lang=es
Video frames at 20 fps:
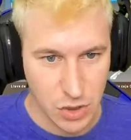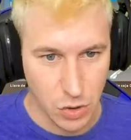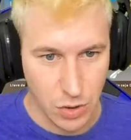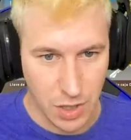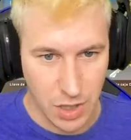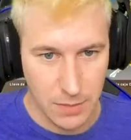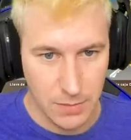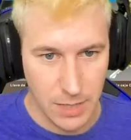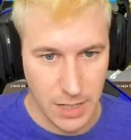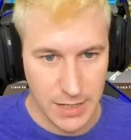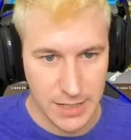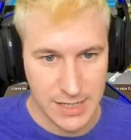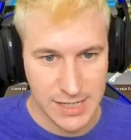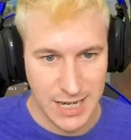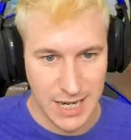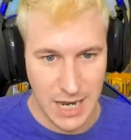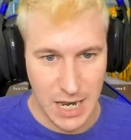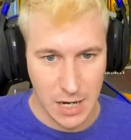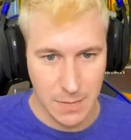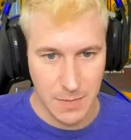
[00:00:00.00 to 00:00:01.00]
Es horrible
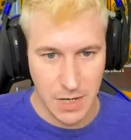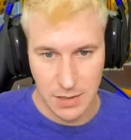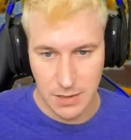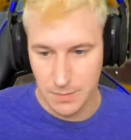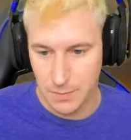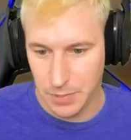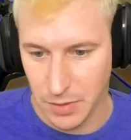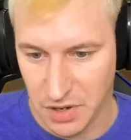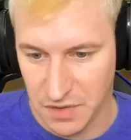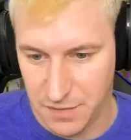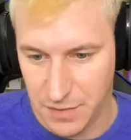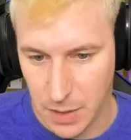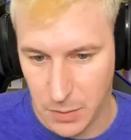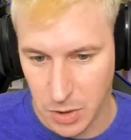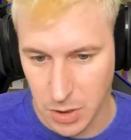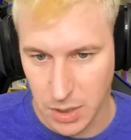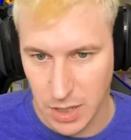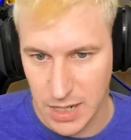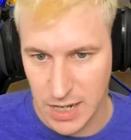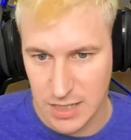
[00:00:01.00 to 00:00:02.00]
ese arma, por
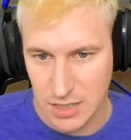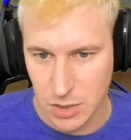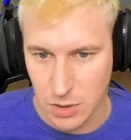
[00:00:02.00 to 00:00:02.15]
favor, qué